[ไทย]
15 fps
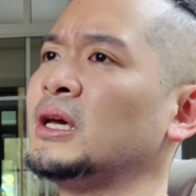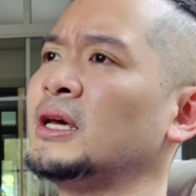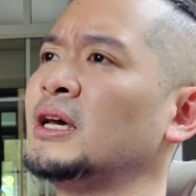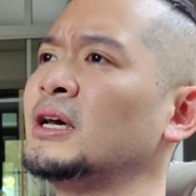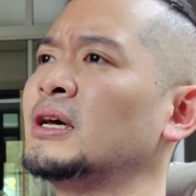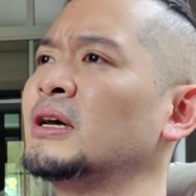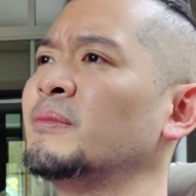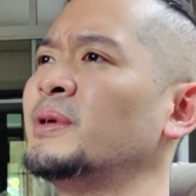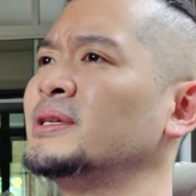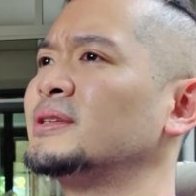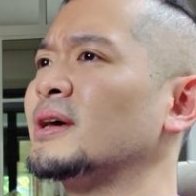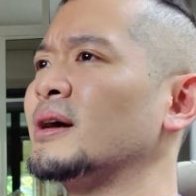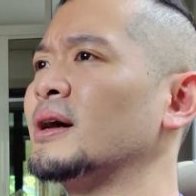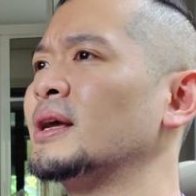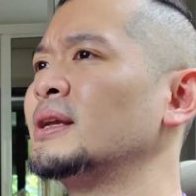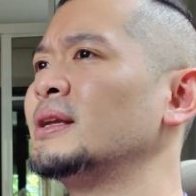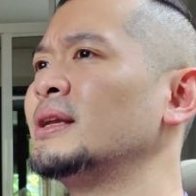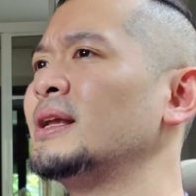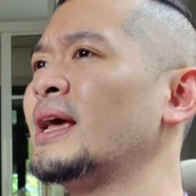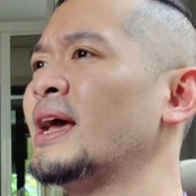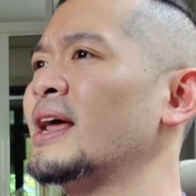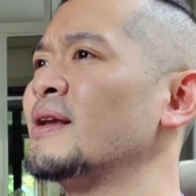ยพี่เสริญ
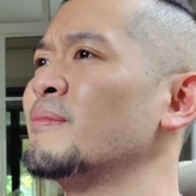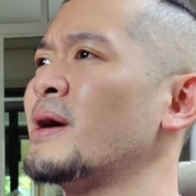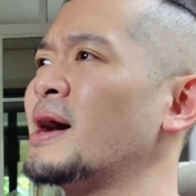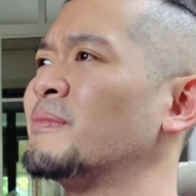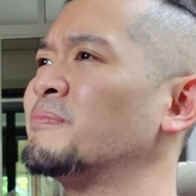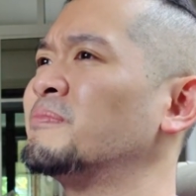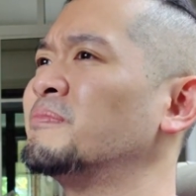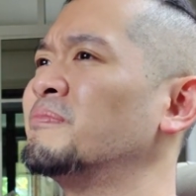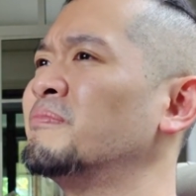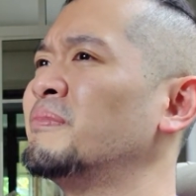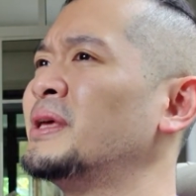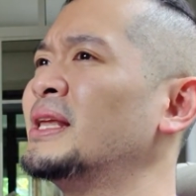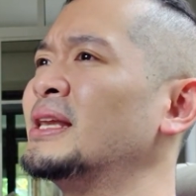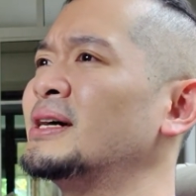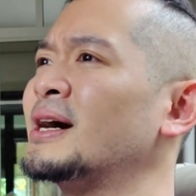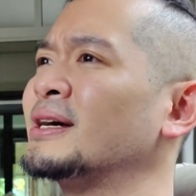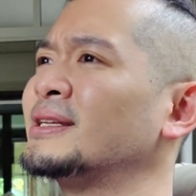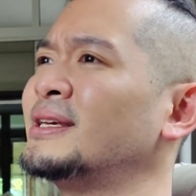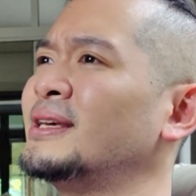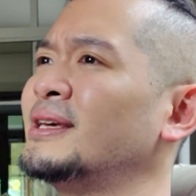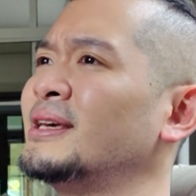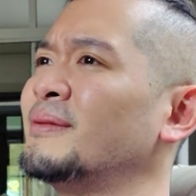เห็นแบบมีเรื่อง
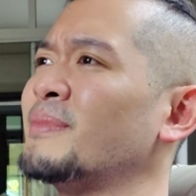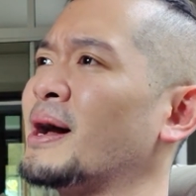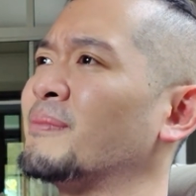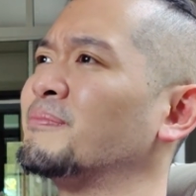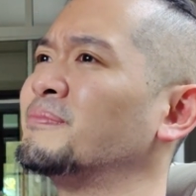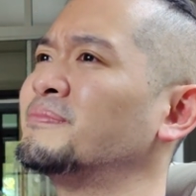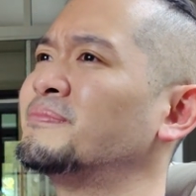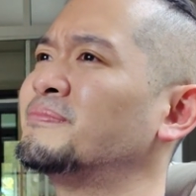ที่แบบ